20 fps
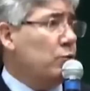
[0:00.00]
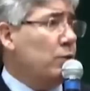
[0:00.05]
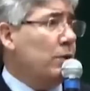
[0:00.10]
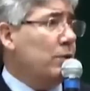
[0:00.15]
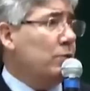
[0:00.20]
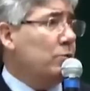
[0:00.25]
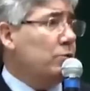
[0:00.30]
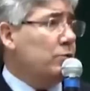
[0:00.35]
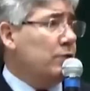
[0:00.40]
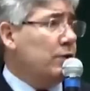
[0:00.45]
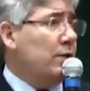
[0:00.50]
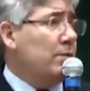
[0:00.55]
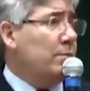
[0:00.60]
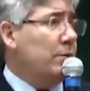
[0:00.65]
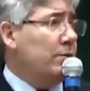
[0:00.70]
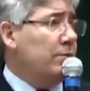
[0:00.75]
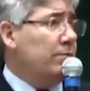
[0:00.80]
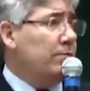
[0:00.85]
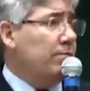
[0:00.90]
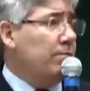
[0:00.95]
quantos
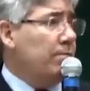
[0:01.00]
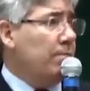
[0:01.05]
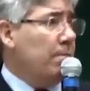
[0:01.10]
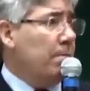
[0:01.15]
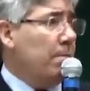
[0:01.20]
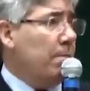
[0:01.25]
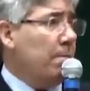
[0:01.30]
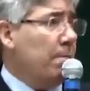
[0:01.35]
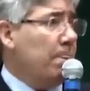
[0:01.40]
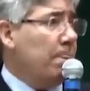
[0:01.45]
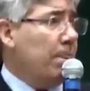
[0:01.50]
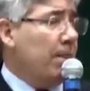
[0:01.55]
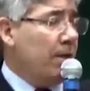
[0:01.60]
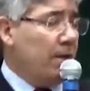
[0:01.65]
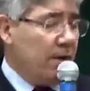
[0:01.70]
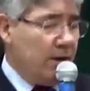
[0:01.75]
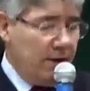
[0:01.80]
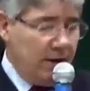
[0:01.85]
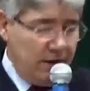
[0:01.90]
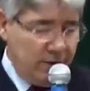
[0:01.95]
amam
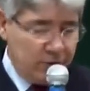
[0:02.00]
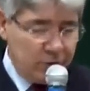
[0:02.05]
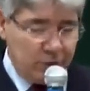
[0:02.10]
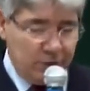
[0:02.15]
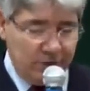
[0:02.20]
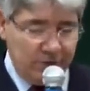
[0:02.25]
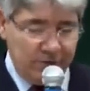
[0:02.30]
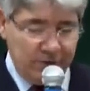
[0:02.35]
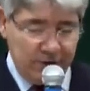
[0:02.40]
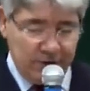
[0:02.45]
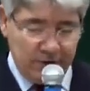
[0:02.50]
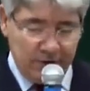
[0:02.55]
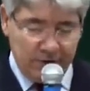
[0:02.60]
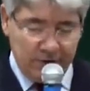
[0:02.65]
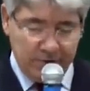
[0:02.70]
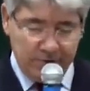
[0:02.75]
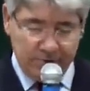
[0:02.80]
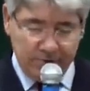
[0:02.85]
a sua vinda.